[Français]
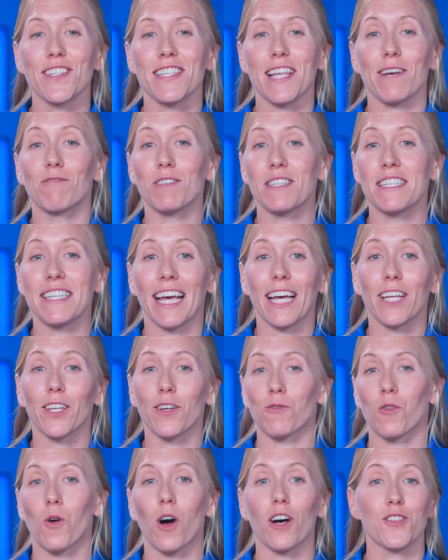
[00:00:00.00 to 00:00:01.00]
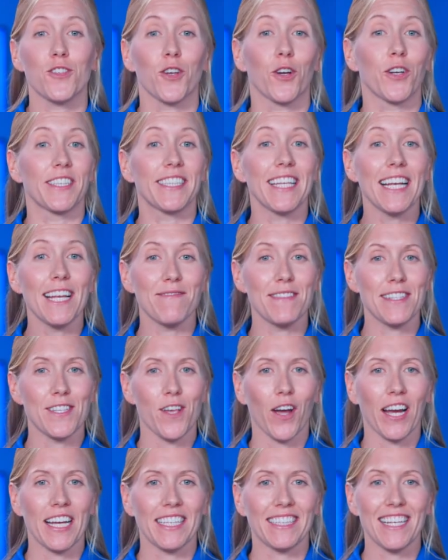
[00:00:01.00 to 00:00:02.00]
que ça vous dirait de voir sur un
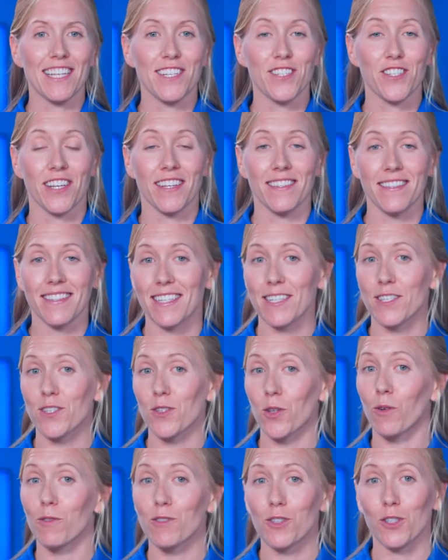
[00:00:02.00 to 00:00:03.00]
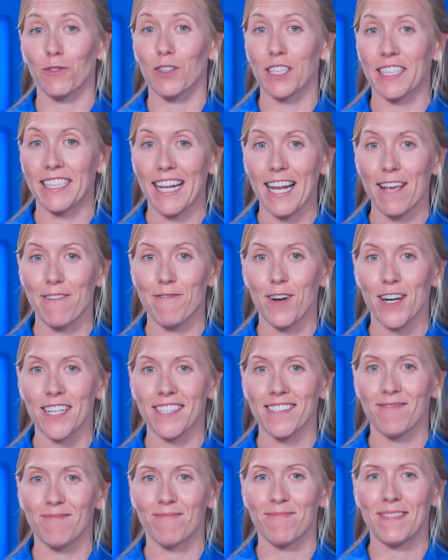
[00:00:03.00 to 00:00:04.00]
téléviseur intelligent ce qui se trouve sur votre téléphone?